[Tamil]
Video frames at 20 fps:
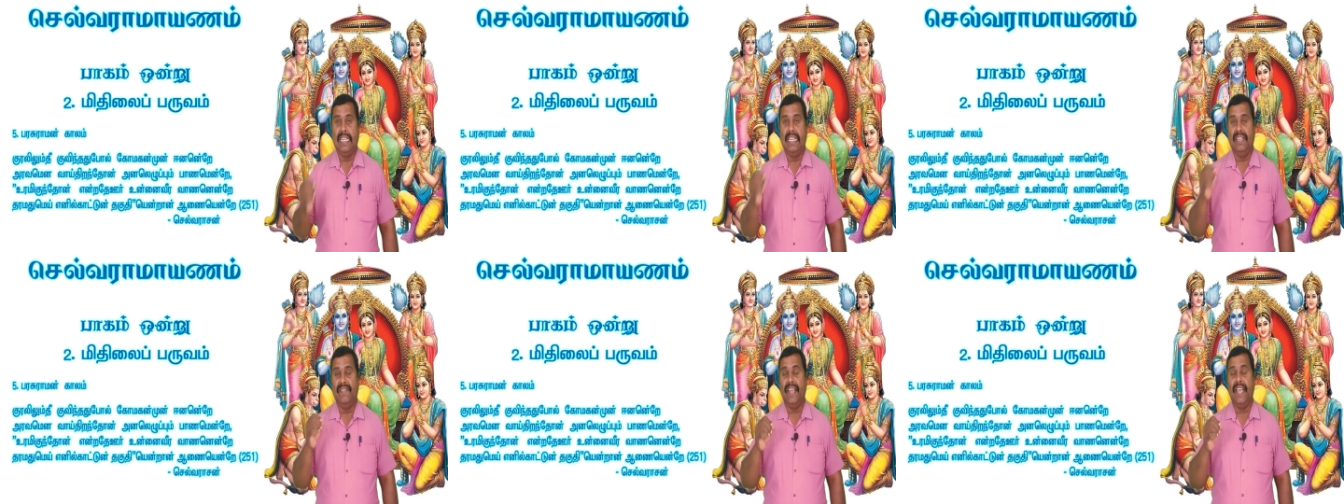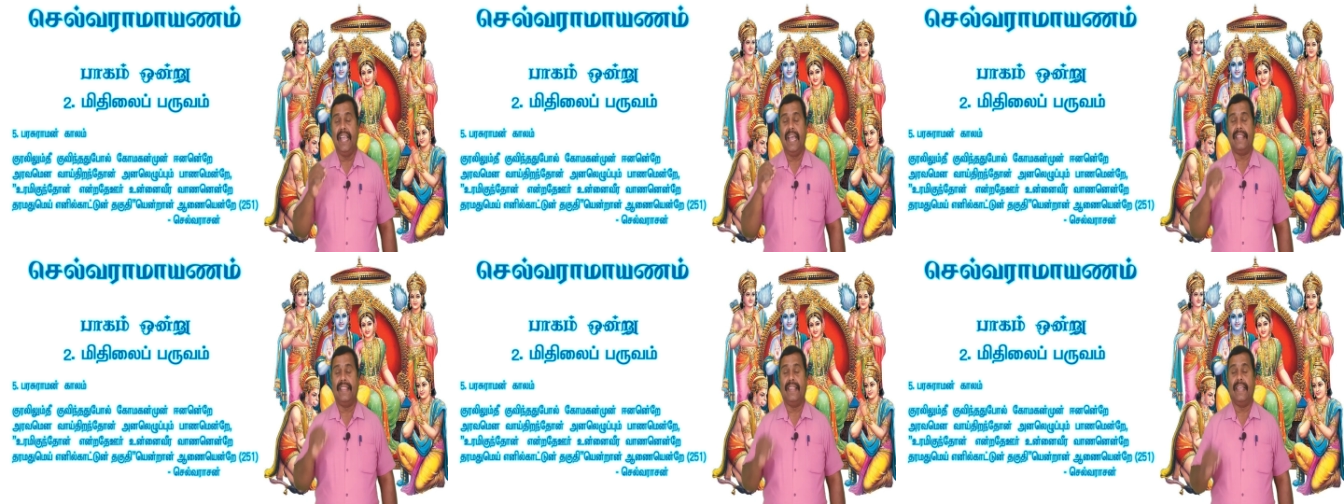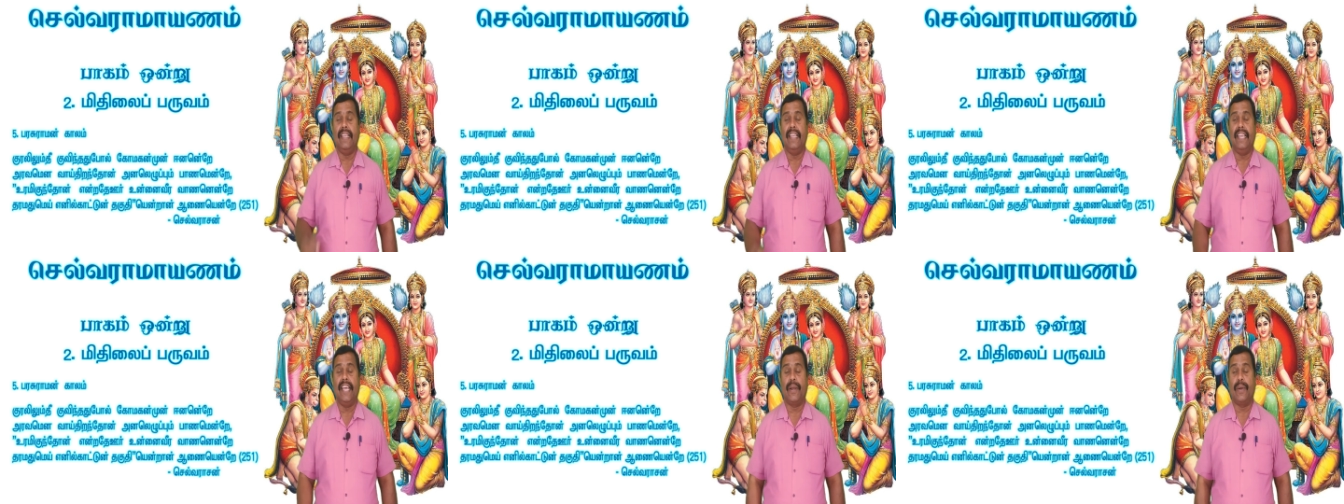இதுவே
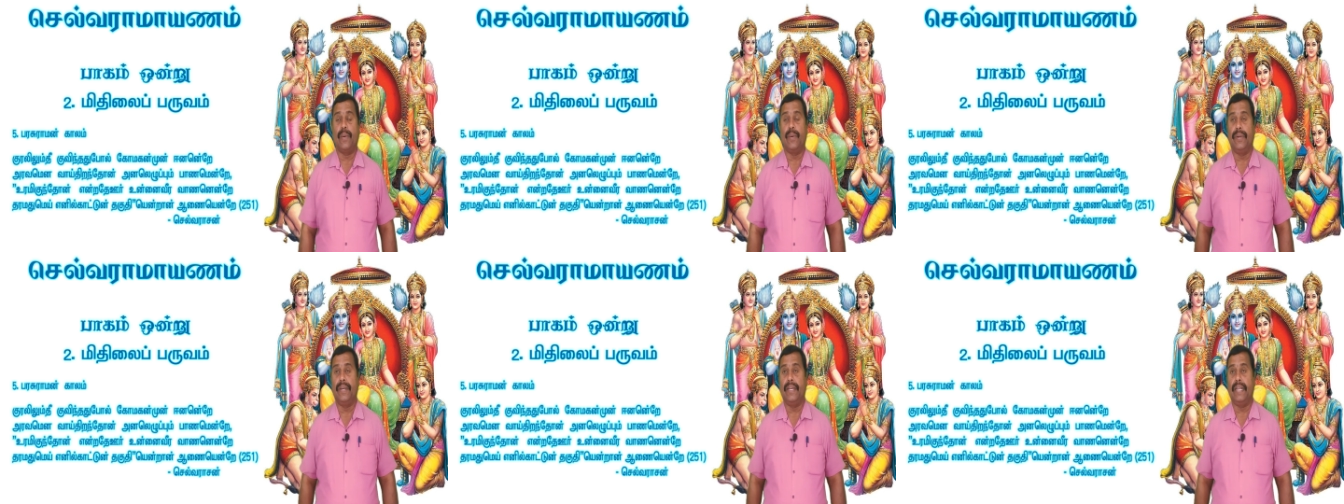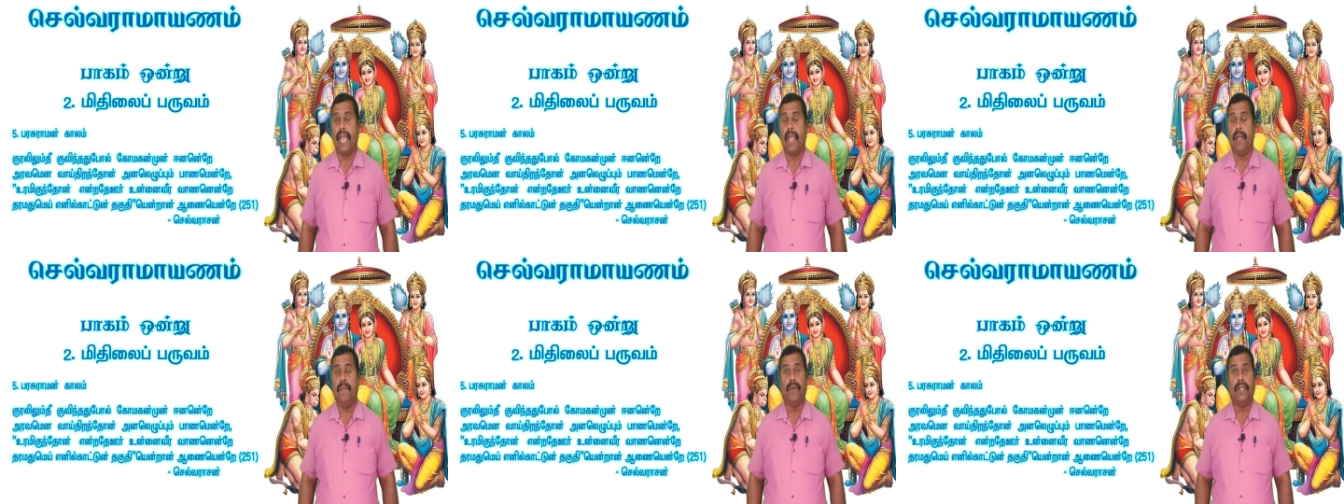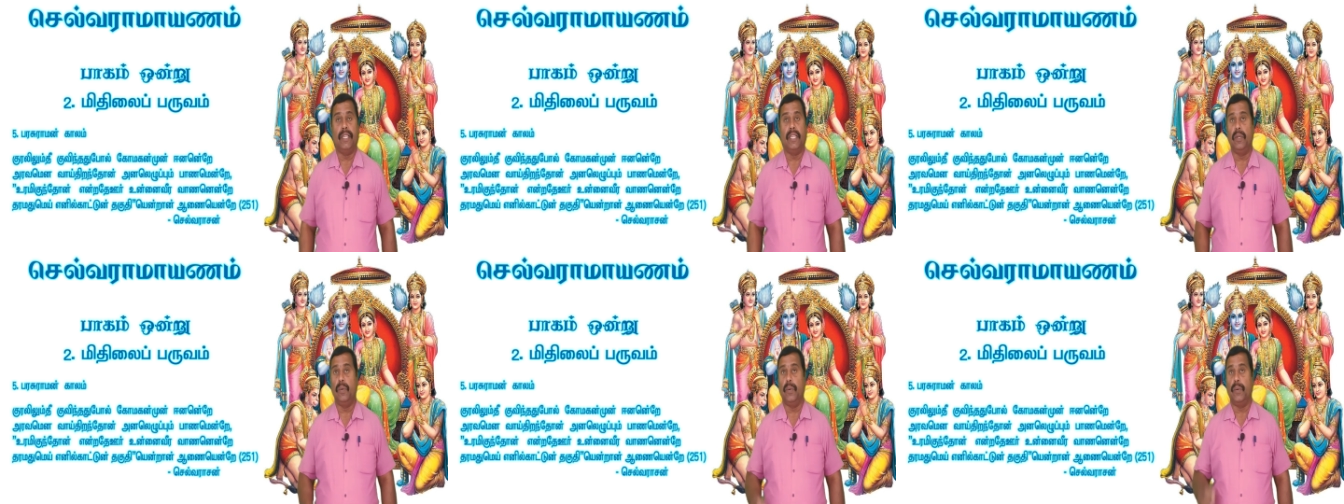அந்த இருநூற்றி
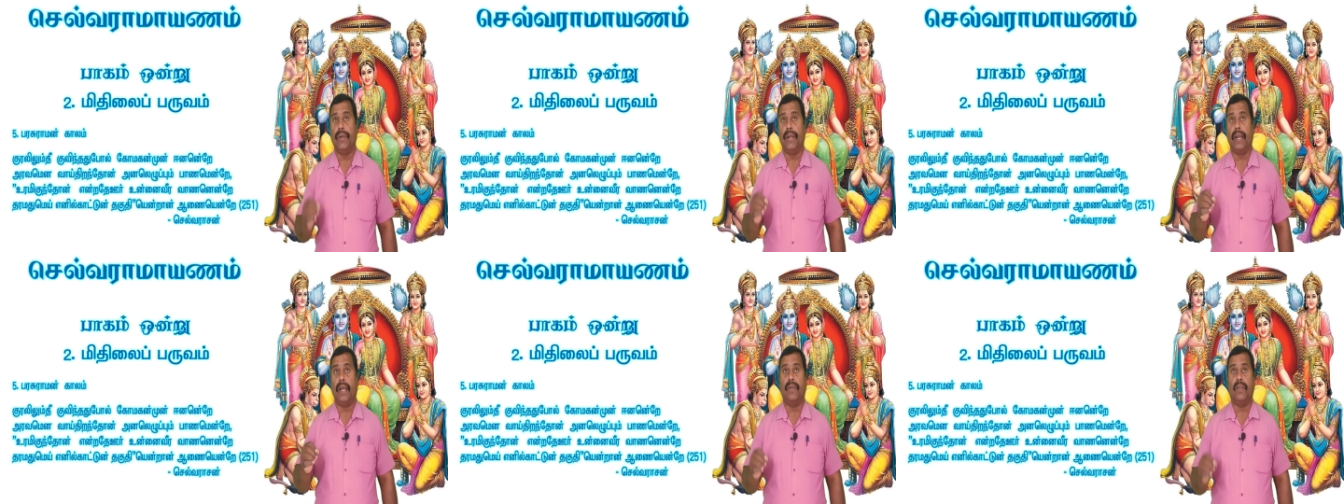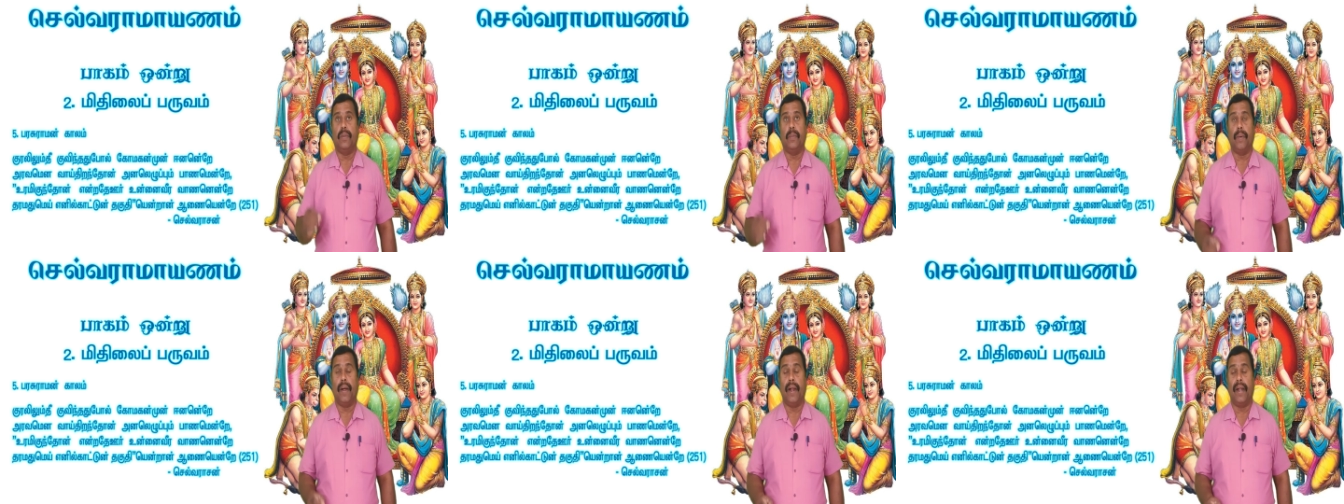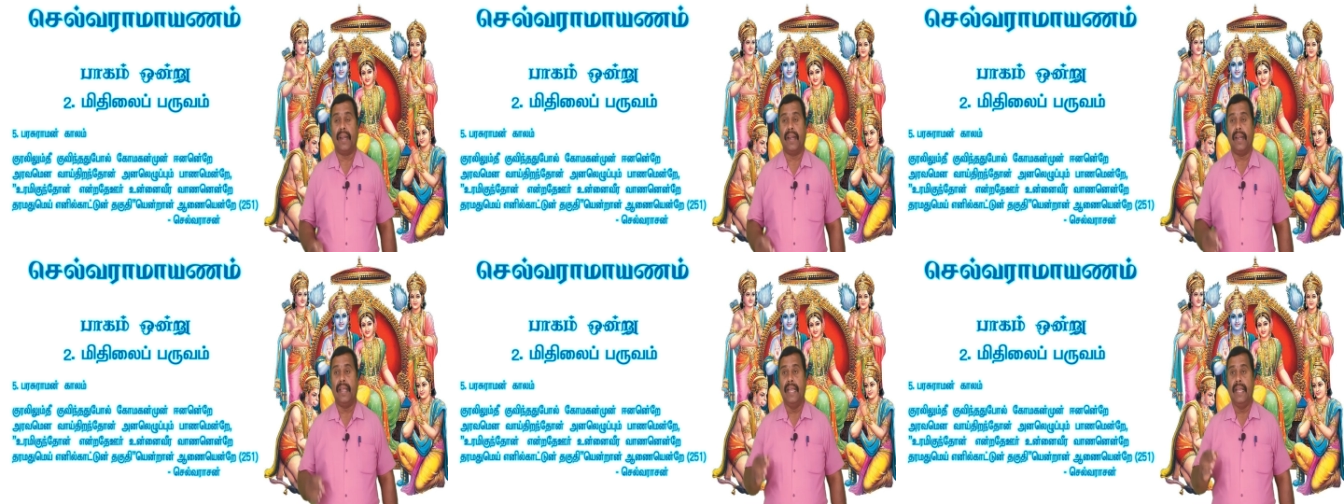ஐம்பத்தி ஒன்றாவது
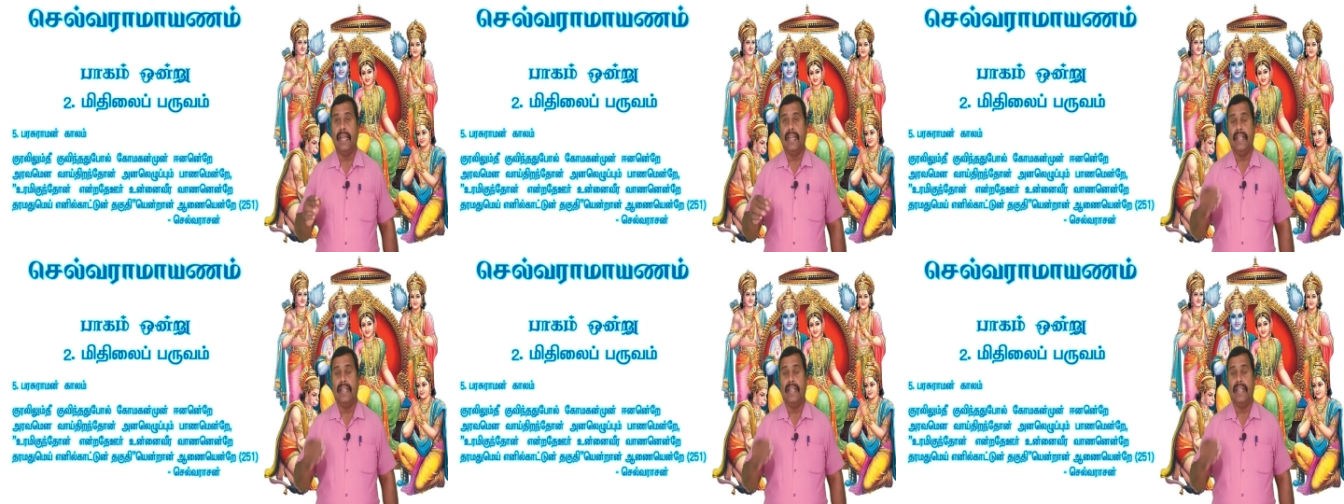பாடல்